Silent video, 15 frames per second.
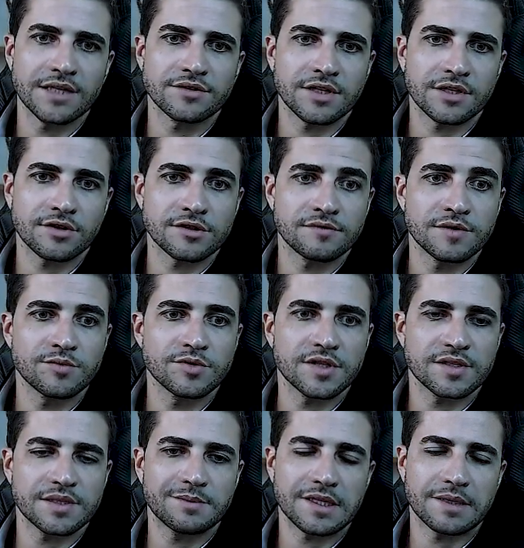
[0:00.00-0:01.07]
né, nós vimos
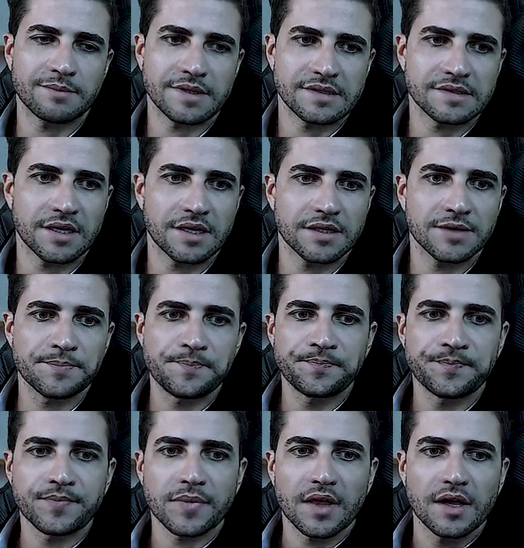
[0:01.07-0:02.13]
na semana passada
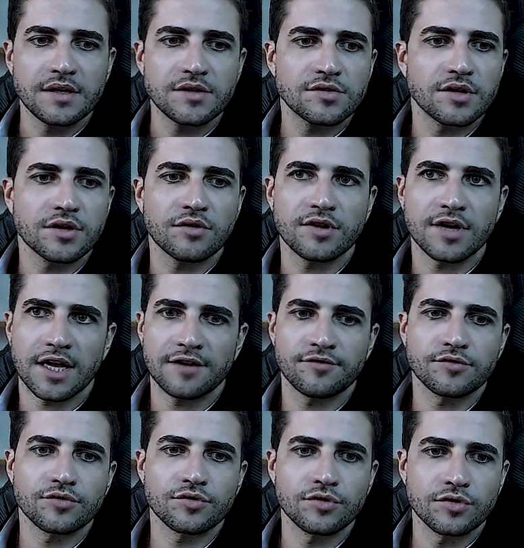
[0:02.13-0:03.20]
isso daqui é um
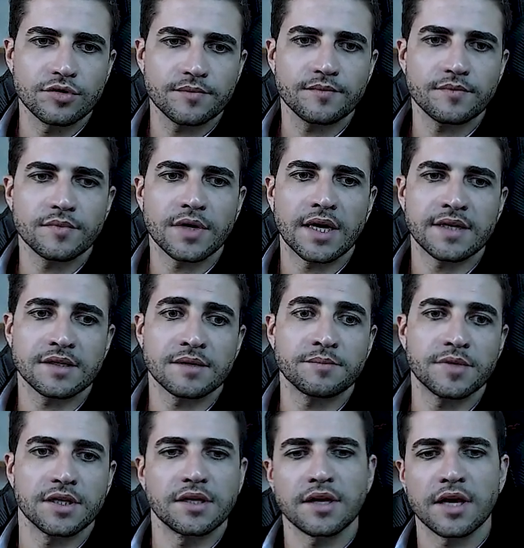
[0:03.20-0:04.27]
gráfico do
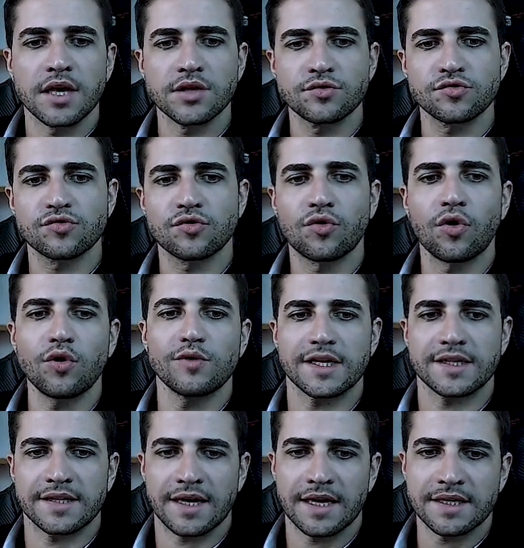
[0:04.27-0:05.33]
S&P 500 com a
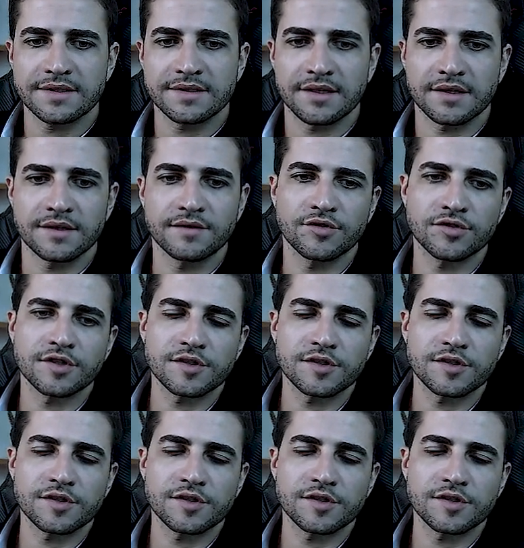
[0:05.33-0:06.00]
Nasdaq, vocês